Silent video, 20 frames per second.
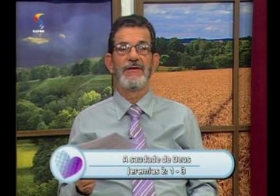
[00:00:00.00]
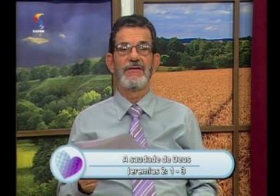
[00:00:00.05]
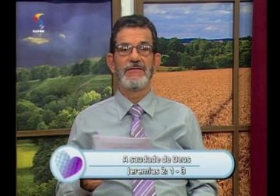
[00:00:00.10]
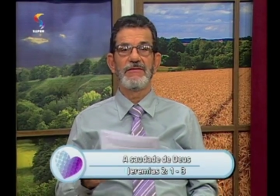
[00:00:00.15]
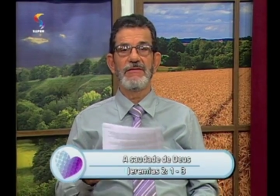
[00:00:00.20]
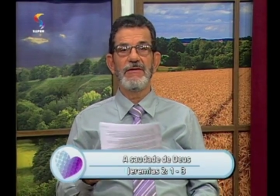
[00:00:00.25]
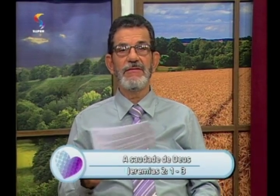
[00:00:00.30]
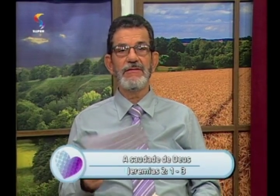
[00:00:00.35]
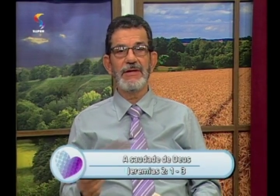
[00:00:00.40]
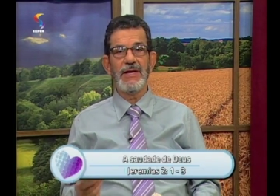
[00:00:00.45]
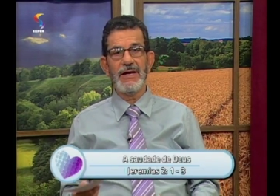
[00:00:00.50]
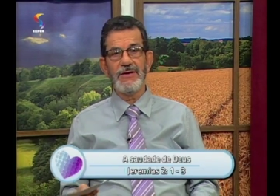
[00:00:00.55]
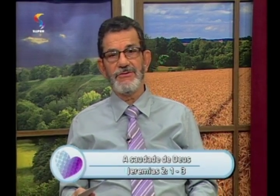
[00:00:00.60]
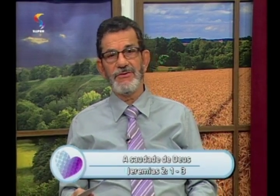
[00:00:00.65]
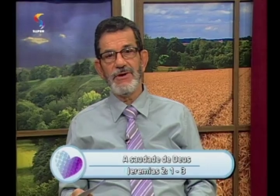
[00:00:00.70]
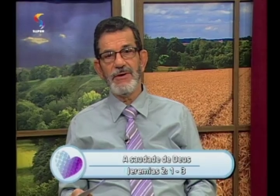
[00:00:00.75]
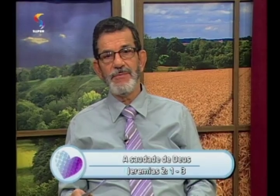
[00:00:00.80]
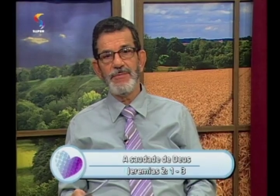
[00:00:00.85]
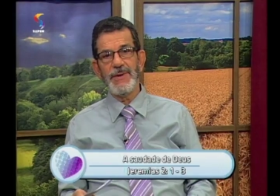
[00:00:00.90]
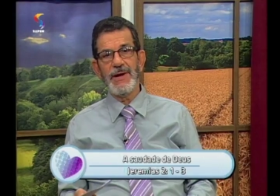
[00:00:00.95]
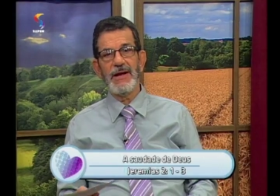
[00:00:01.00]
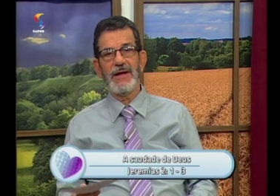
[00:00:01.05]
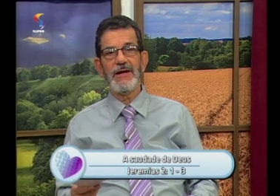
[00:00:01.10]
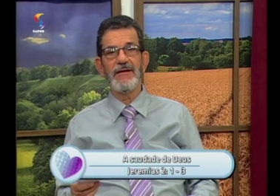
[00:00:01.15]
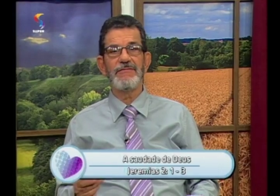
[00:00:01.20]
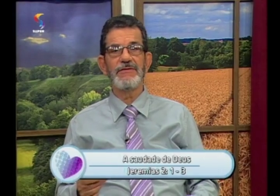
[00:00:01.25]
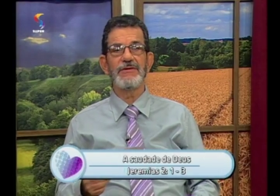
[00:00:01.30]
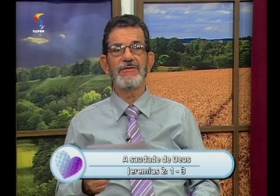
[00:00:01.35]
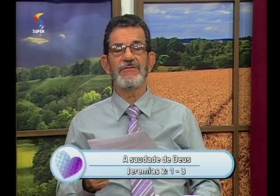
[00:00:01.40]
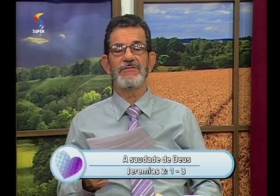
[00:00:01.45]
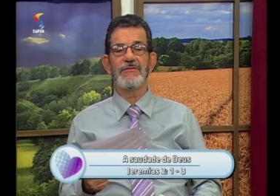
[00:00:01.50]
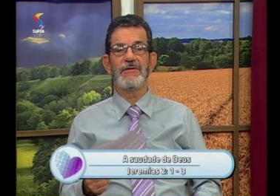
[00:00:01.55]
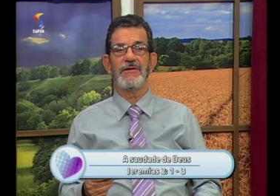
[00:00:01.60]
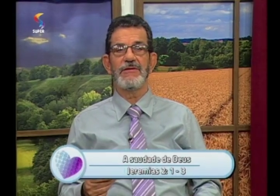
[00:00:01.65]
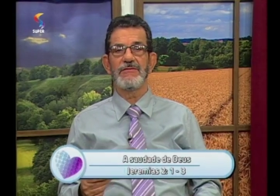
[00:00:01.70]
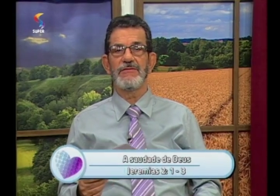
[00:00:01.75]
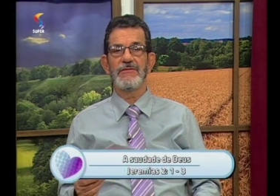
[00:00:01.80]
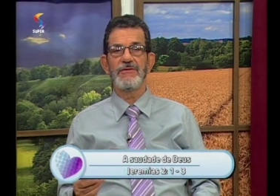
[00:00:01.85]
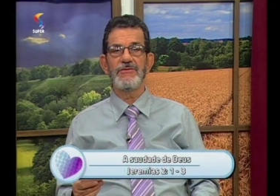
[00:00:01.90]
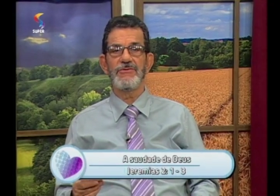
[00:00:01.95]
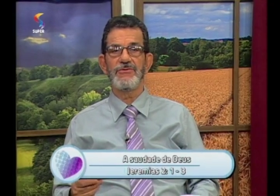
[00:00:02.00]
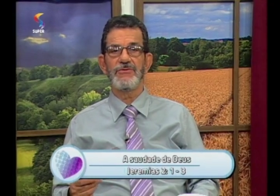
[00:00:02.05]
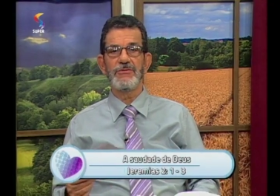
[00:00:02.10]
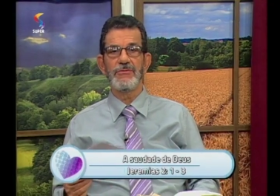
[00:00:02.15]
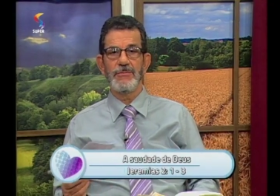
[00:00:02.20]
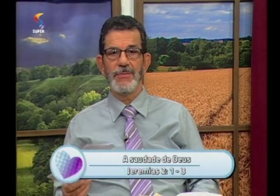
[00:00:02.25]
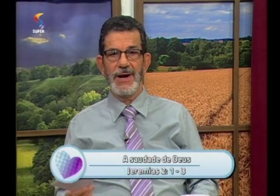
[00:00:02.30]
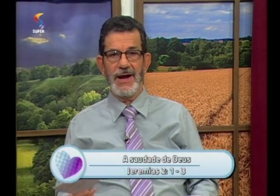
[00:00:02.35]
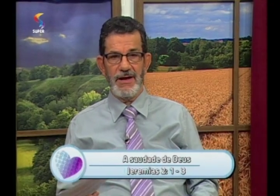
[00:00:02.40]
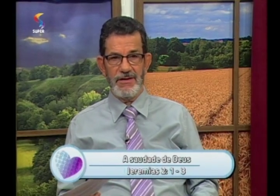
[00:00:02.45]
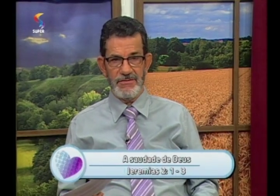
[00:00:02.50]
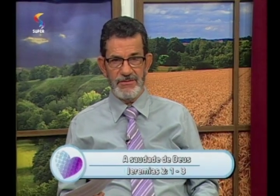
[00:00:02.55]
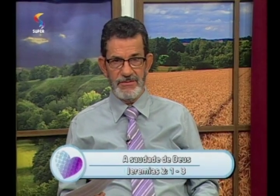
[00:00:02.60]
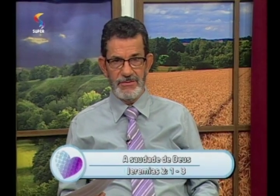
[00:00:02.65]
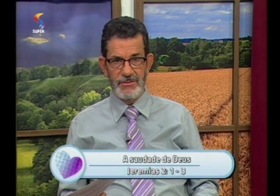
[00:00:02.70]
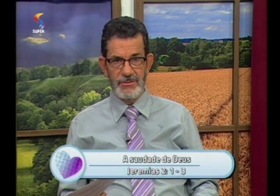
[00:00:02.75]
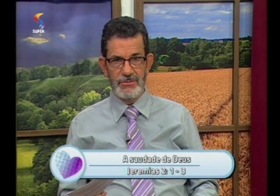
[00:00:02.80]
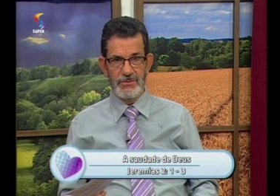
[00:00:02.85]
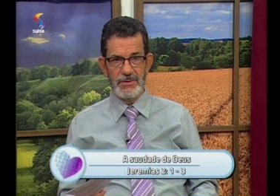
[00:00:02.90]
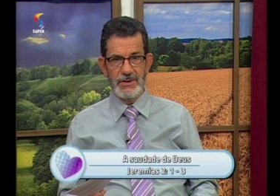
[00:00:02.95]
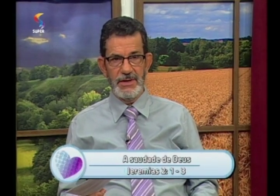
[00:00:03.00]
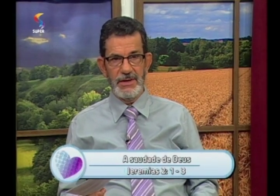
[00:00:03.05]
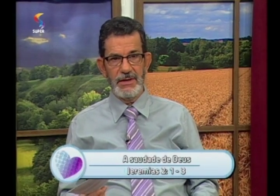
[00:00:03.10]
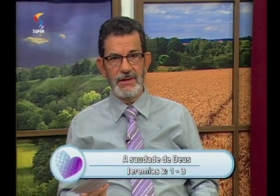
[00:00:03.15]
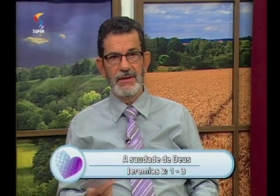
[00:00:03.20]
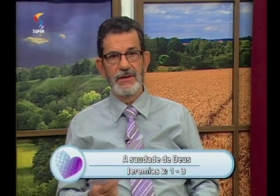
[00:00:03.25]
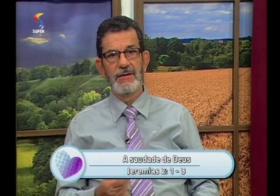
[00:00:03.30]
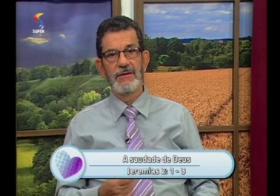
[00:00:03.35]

Saudade é uma palavra que só existe no Brasil, né?